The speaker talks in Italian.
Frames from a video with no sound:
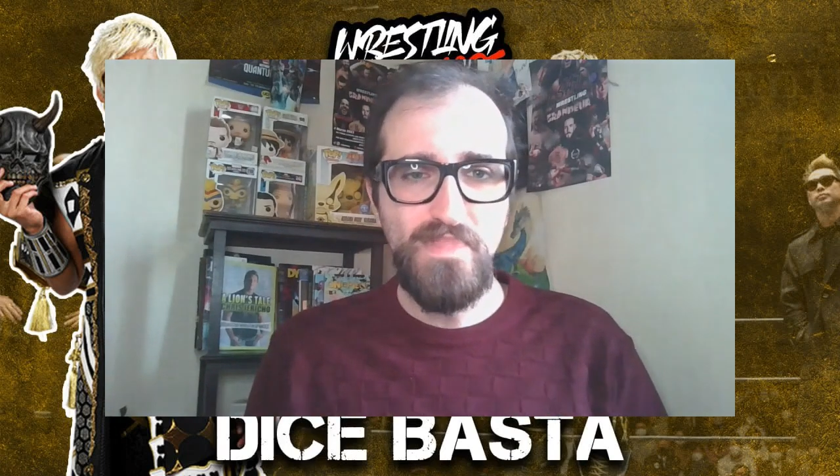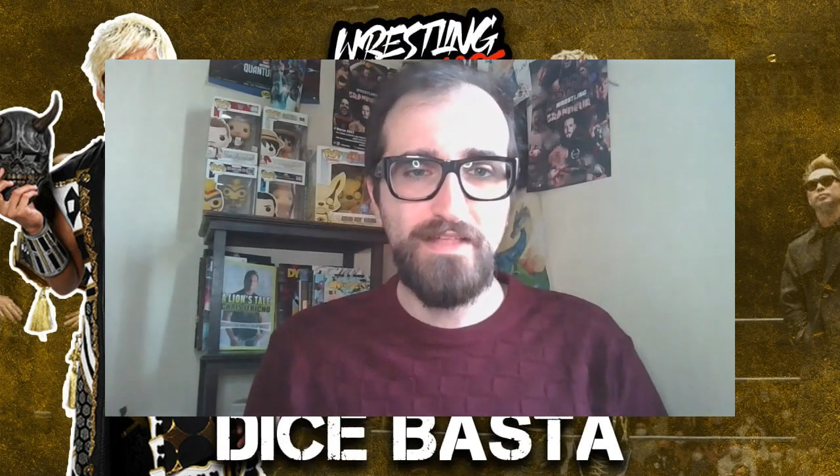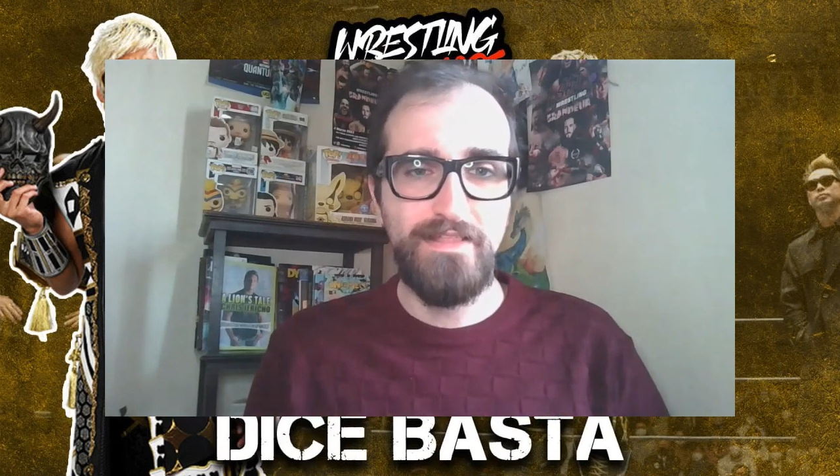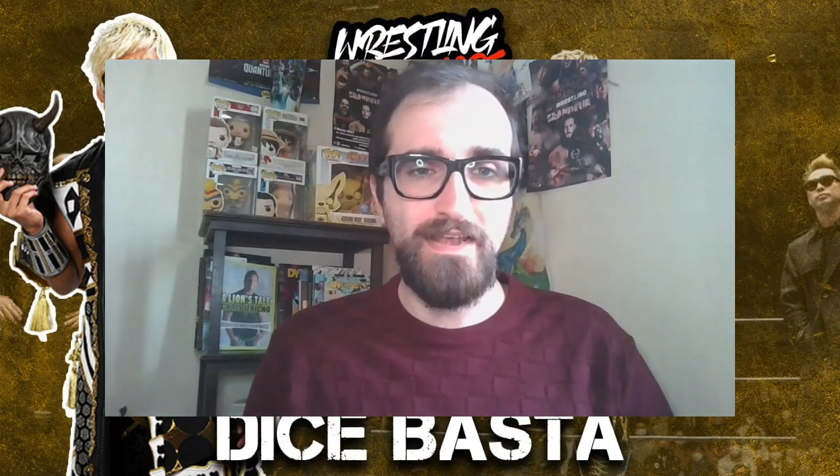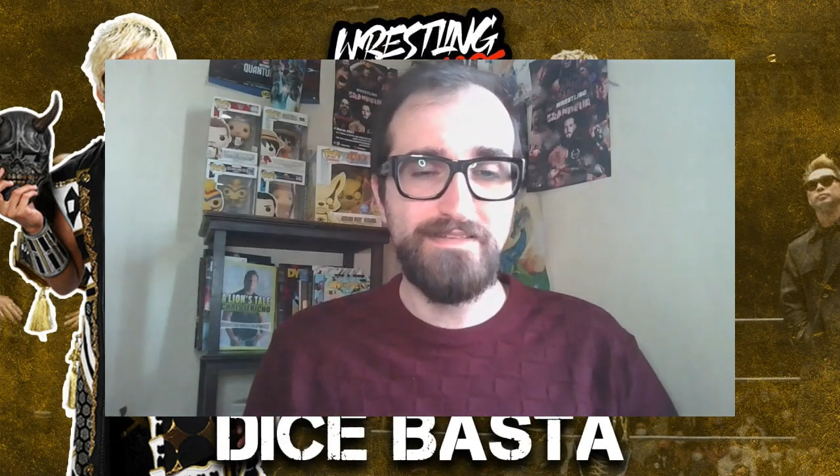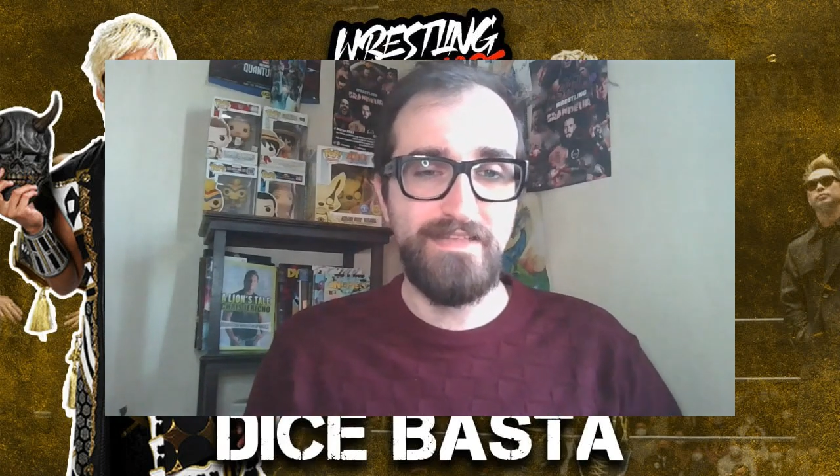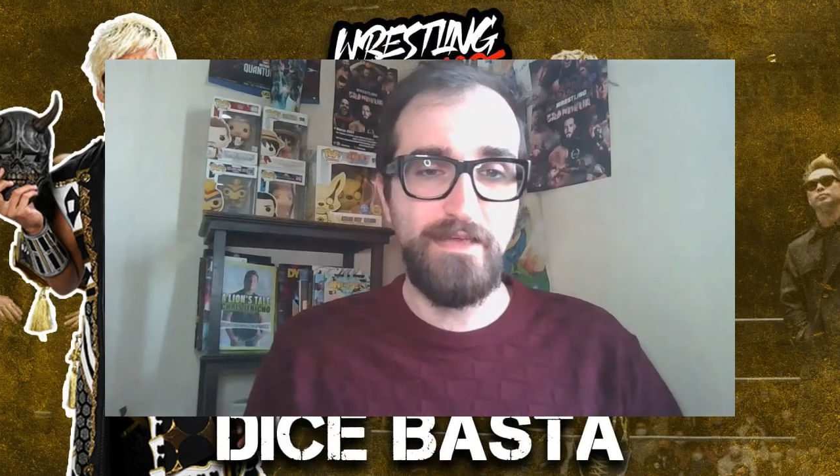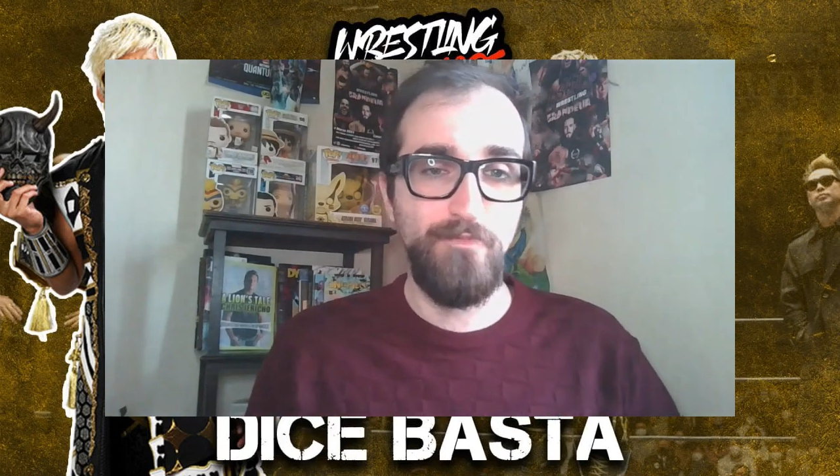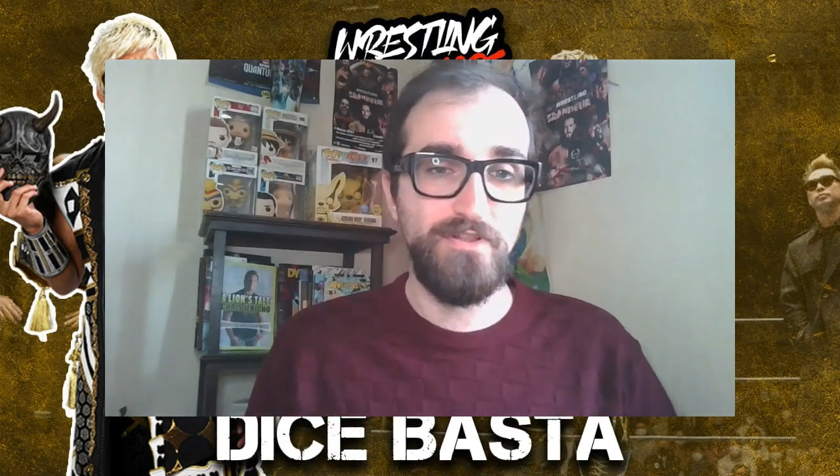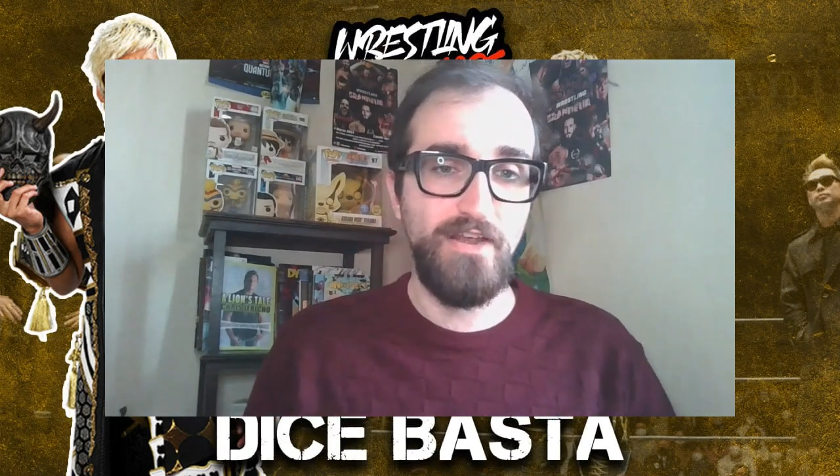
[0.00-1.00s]
della
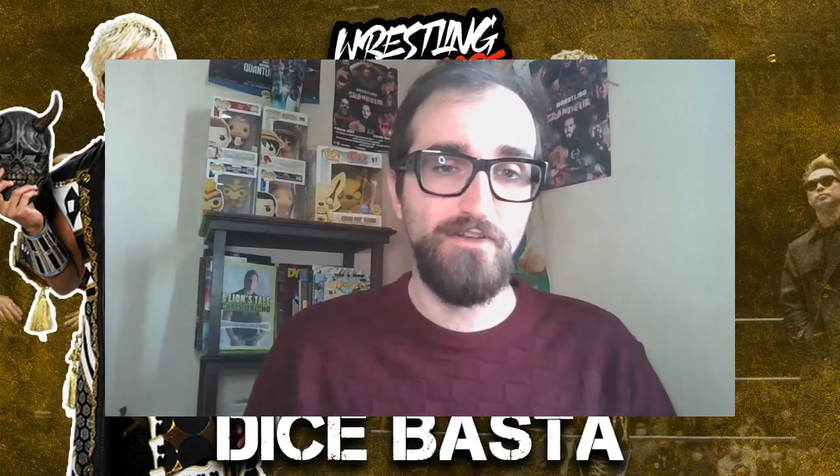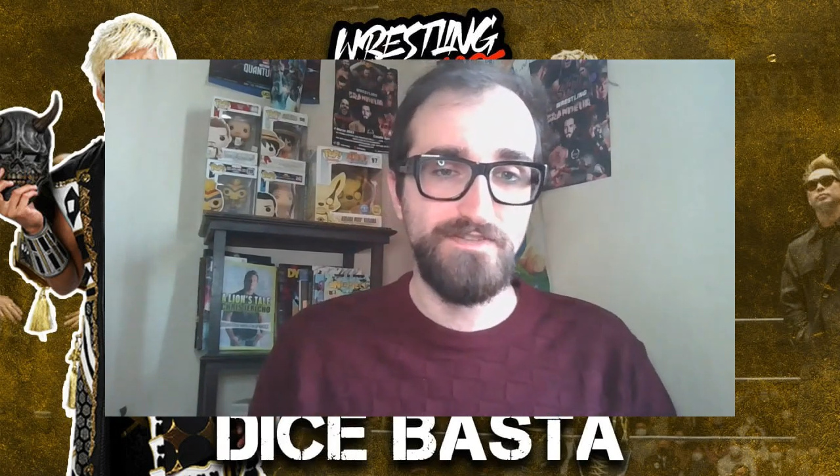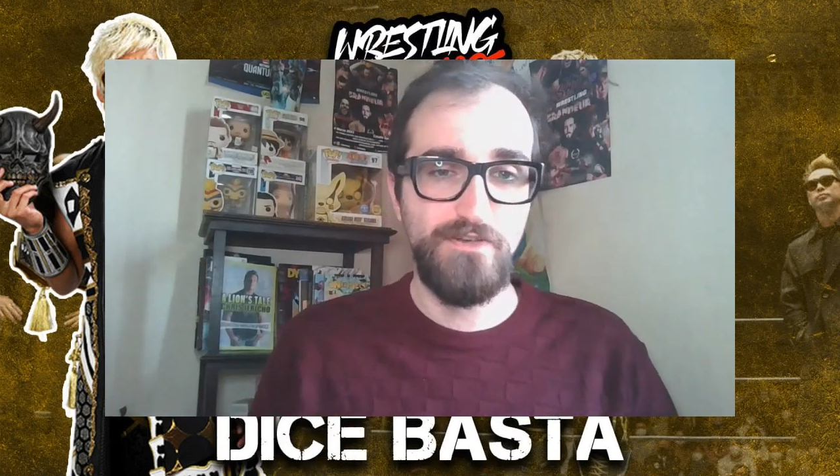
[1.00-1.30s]
stable dell'Os